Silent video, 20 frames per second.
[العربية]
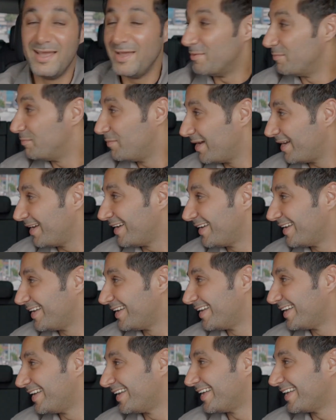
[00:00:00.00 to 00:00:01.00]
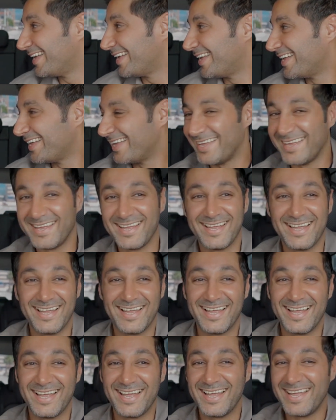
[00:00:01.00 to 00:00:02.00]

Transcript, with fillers: هيدي هيدي اخر اخر مرحله